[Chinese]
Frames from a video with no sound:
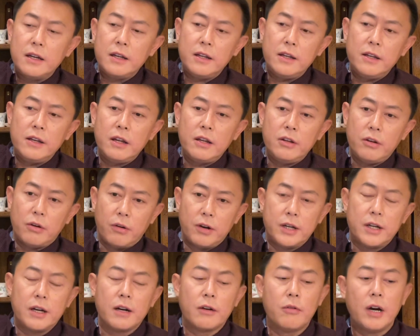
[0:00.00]
你有
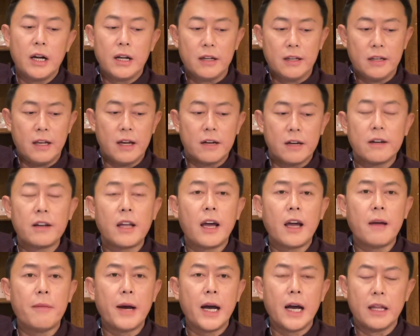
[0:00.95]
了症状也是他
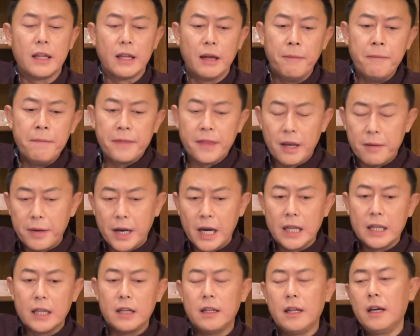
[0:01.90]
害怕的，他
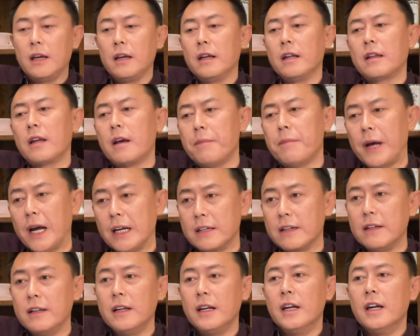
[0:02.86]
怕他那他怕
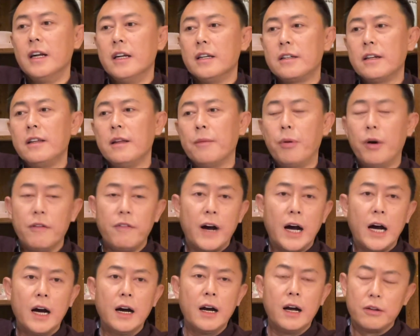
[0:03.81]
真真的破
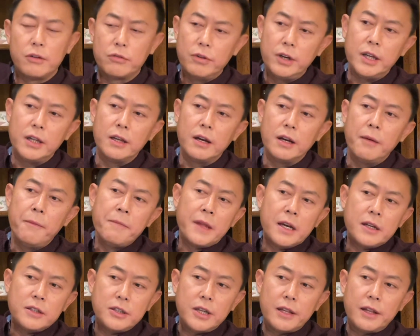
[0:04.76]
防啊，所以呢
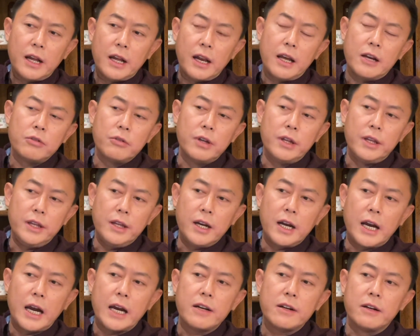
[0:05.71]
现在来说呢
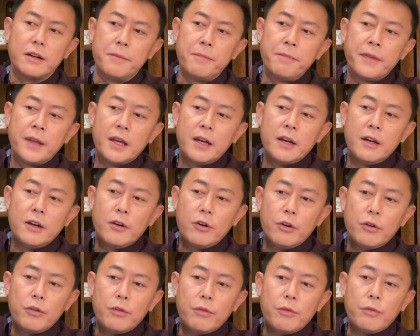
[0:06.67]
应该是。
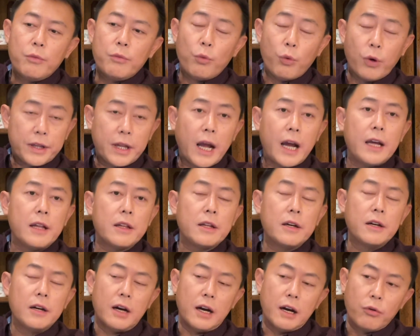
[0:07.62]
我猜
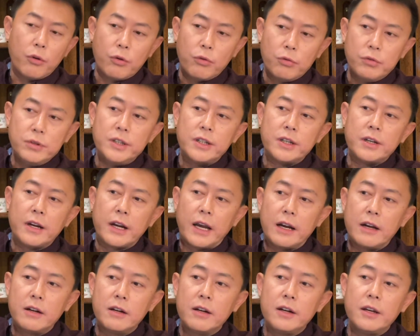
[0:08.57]
测啊，我估计是
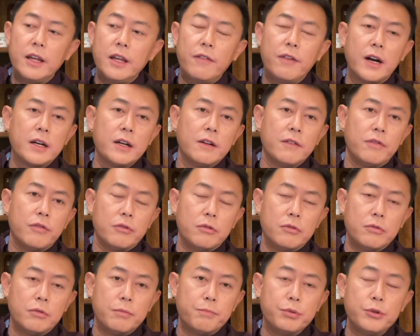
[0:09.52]
给各地方政
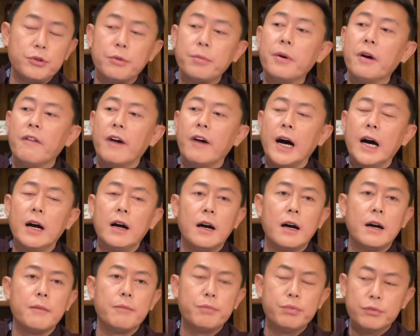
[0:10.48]
府不许破防
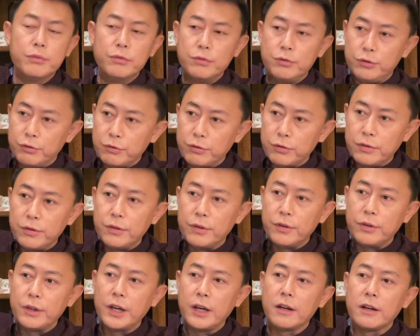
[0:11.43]
啊，不
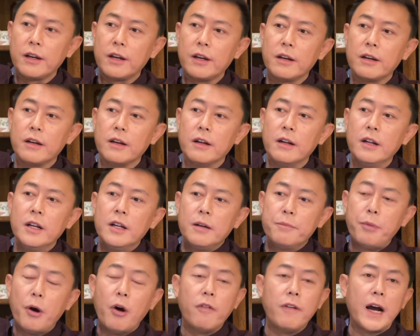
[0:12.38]
许这个这个
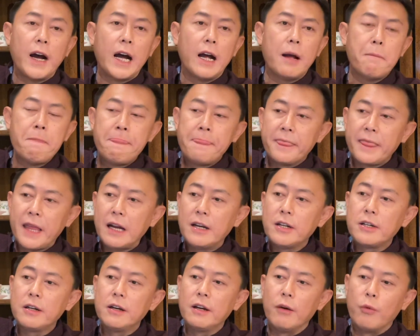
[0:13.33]
爆发。但
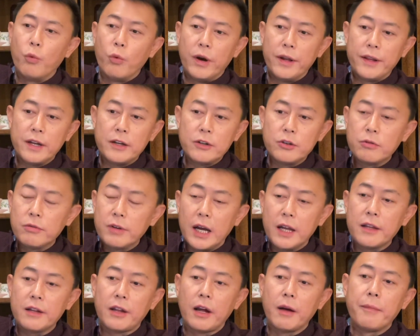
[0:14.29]
是呢，我在中
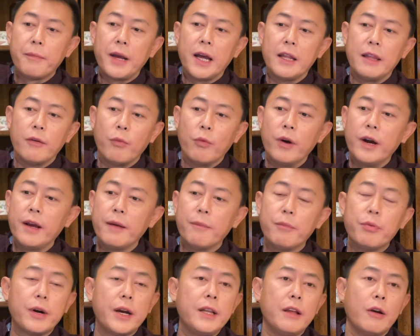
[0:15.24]
央层面呢，我也
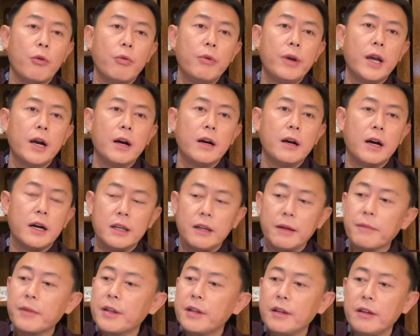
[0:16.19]
不跟你呼应啊，
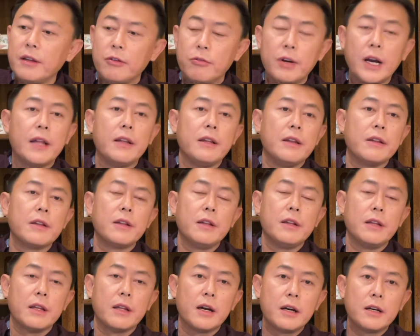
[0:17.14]
你们自己去干你自
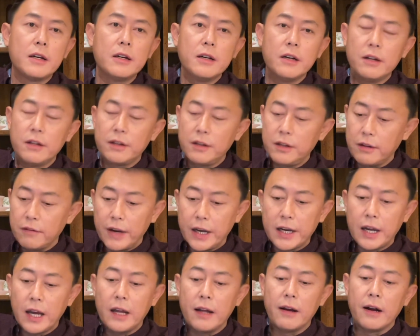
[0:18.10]
己的，各自
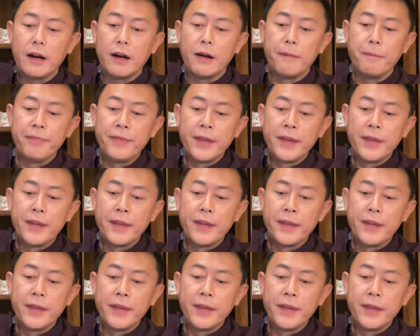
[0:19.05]
为战啊。